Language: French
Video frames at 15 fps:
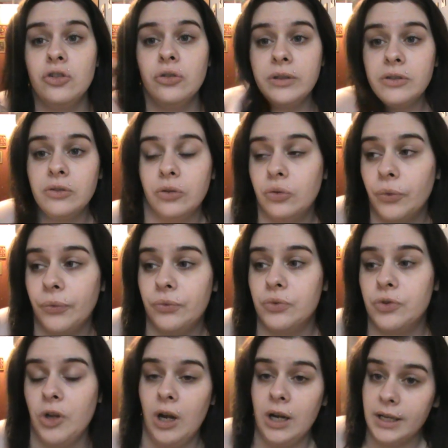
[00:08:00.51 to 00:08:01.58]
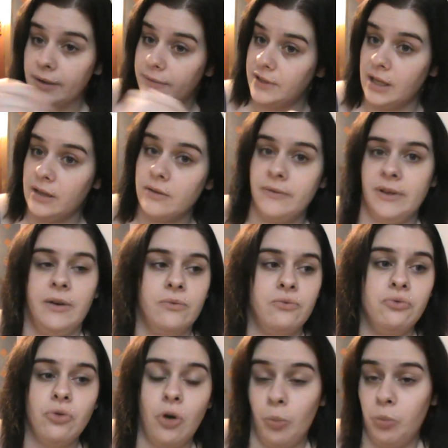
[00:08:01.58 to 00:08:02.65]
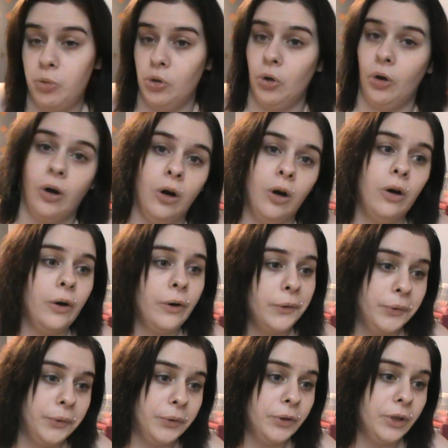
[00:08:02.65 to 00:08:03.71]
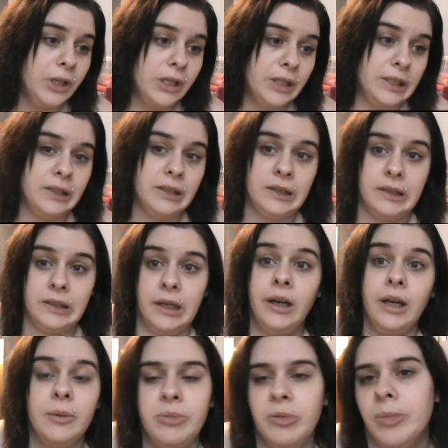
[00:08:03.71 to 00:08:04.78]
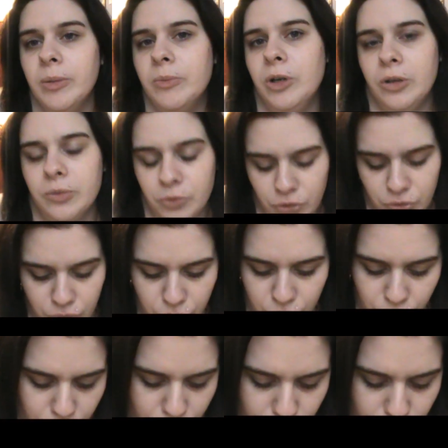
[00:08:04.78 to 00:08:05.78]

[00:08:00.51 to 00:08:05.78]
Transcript: jour où ils se retrouvent tout seuls, ils reviennent vers vous en pleurant, euh, gna rien. et puis ben moi comme je suis trop